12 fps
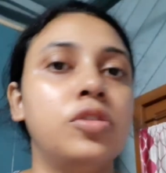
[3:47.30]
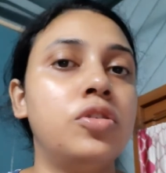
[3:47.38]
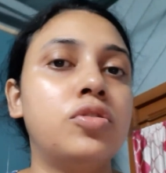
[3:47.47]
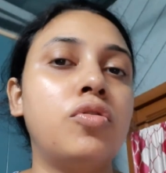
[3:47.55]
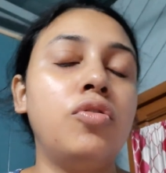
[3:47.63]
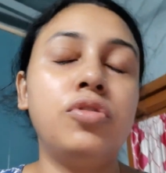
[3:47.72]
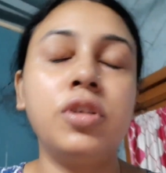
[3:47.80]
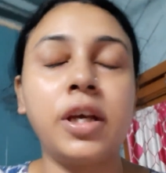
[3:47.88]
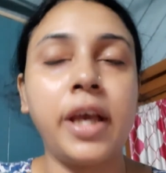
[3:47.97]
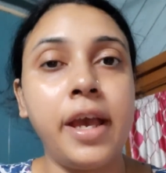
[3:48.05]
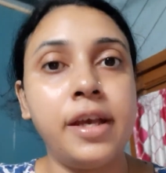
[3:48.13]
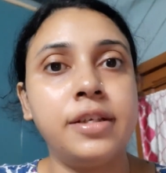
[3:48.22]
তো স্কুল
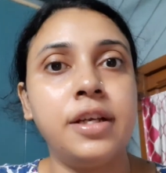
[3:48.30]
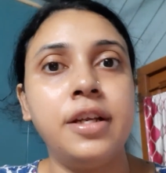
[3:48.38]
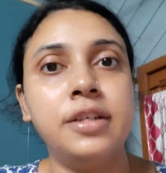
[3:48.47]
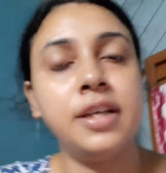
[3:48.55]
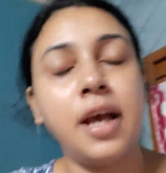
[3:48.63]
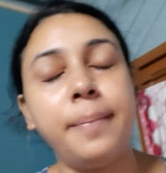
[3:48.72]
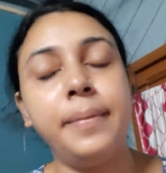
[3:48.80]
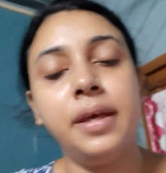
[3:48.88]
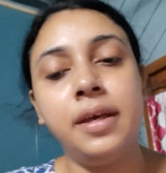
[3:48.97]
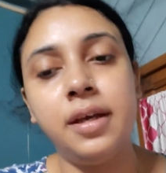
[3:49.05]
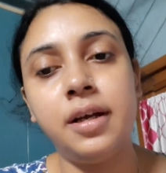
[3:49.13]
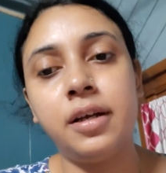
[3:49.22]
থেকে এসে এসে আমি
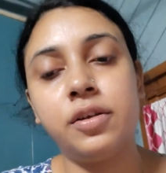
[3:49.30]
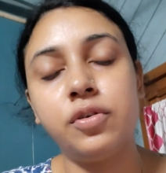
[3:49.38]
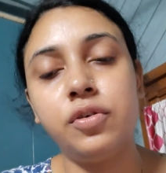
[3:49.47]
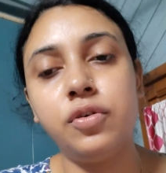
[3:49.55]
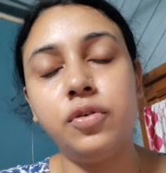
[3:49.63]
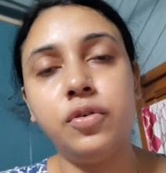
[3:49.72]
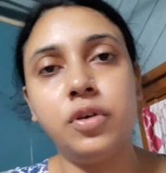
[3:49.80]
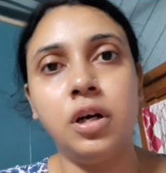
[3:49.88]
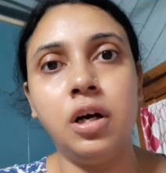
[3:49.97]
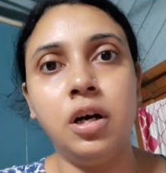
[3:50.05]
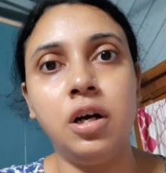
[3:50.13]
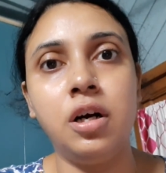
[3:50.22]
একটু
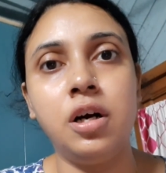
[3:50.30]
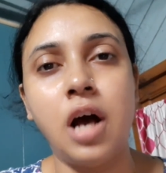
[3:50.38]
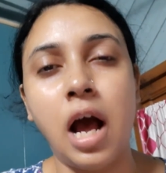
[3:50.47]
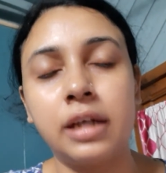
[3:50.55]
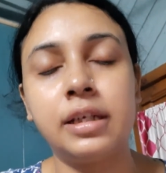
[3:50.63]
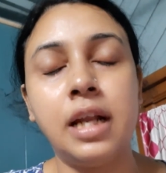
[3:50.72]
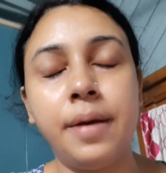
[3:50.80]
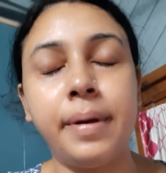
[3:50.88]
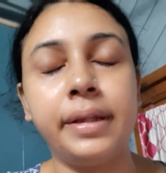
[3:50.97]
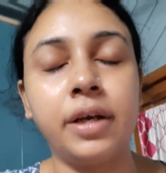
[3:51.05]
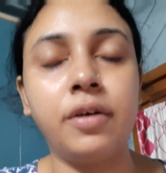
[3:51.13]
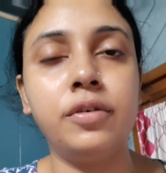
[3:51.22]
হাঁটলাম
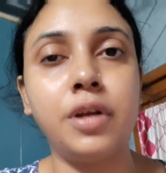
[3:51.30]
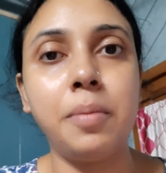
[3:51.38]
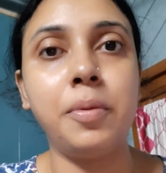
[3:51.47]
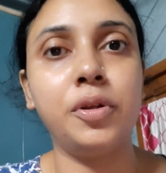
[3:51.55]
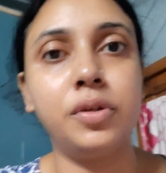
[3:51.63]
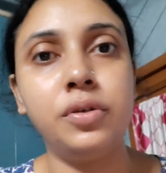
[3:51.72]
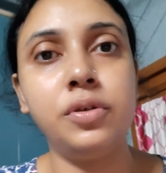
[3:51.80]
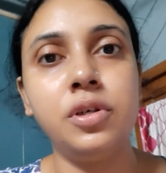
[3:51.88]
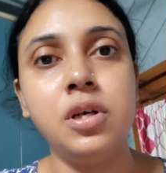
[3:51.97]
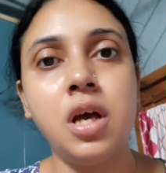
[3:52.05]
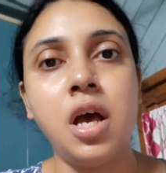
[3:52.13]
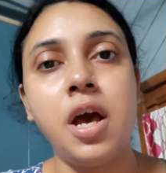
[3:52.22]
আধা ঘন্টার মতো
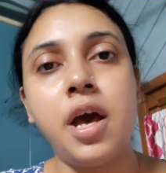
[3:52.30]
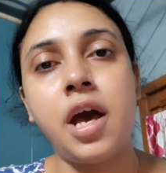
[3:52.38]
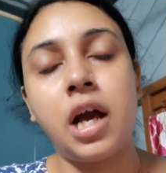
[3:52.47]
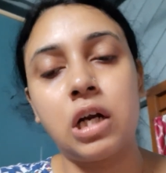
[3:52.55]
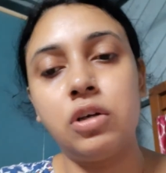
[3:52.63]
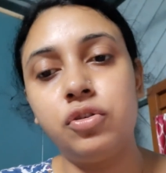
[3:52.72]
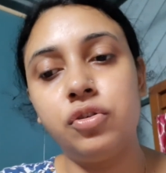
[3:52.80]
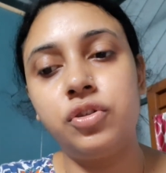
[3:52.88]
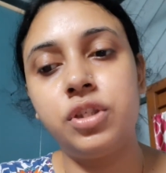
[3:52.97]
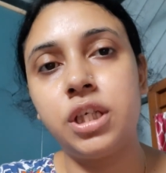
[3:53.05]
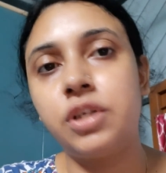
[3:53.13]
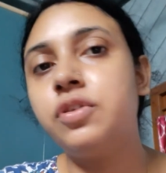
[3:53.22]
এখন
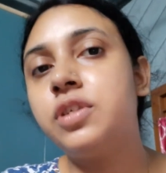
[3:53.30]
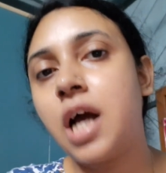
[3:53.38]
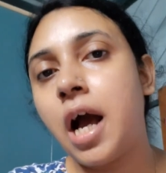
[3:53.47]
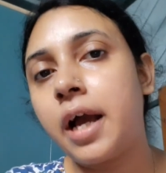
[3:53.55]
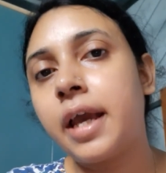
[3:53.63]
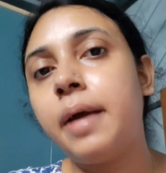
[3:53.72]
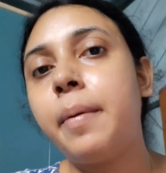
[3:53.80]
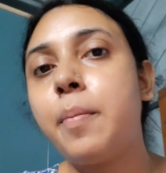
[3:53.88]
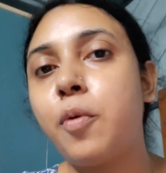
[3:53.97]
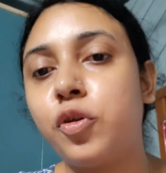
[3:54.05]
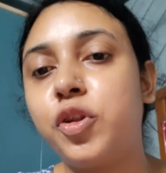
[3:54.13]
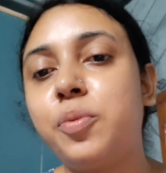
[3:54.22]
হচ্ছে একটু চা খেয়ে আবার
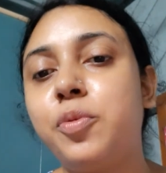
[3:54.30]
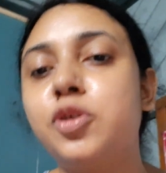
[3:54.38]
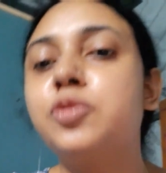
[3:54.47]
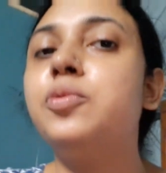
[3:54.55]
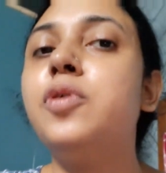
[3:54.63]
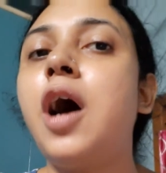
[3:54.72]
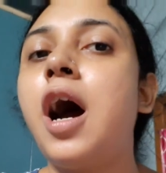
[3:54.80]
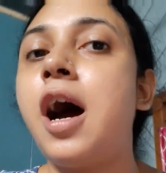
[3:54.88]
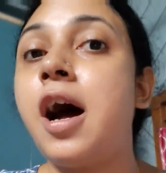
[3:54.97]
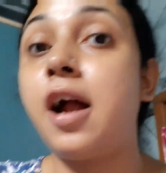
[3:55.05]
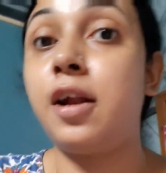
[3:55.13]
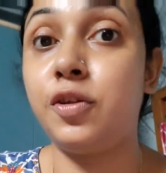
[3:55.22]
পড়তে বসবো
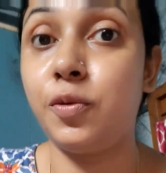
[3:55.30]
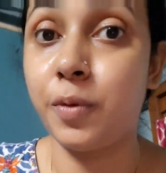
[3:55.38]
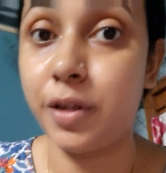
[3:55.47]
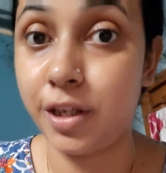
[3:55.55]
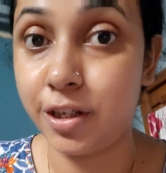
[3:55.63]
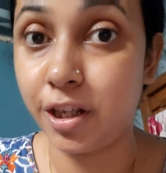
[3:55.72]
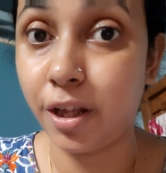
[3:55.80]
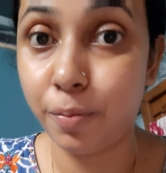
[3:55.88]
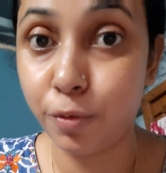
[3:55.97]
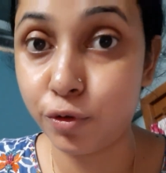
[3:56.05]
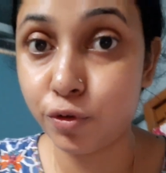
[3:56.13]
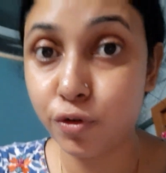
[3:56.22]
আর তোমাদের সাথে
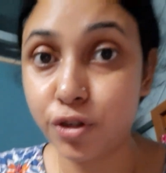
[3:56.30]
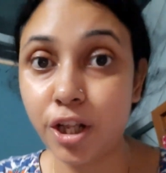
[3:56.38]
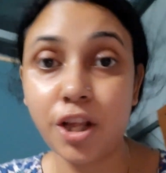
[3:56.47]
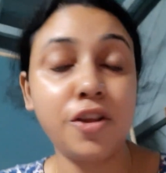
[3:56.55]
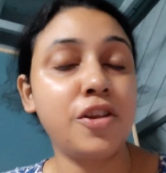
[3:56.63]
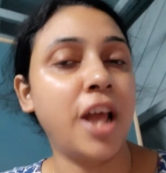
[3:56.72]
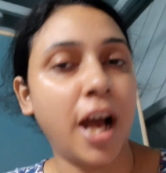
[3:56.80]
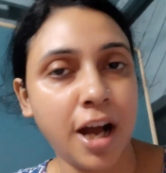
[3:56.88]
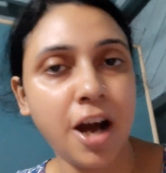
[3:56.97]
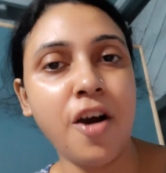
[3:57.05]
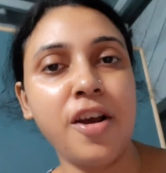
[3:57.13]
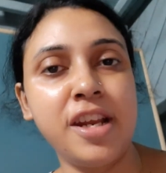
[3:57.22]
কুচকুর সাথে তো
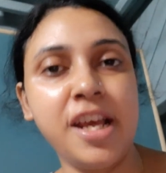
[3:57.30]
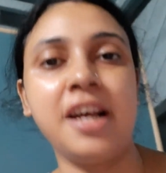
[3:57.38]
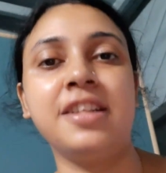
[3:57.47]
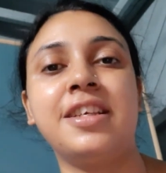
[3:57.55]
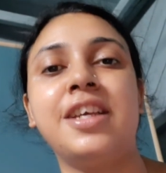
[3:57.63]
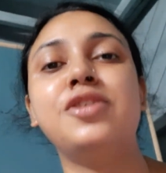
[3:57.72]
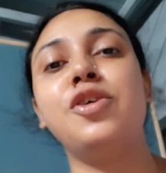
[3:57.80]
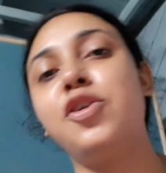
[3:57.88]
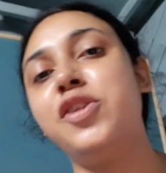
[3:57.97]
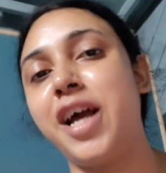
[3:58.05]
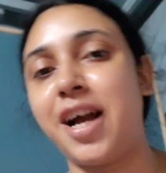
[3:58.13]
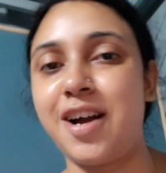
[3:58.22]
দেখা হয়নি আজকে
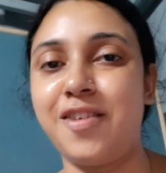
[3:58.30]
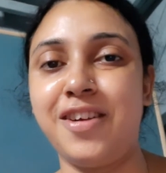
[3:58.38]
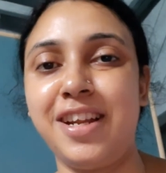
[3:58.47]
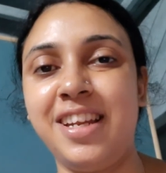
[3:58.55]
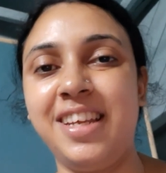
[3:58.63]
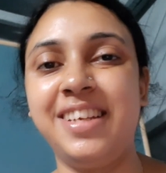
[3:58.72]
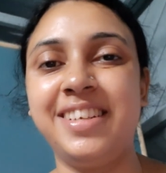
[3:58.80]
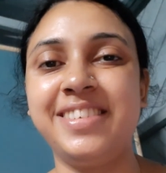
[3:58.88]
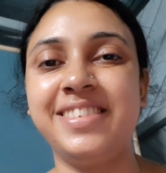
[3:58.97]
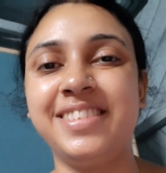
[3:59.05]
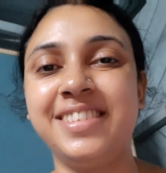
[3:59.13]
চলো দেখা করে নিই একটু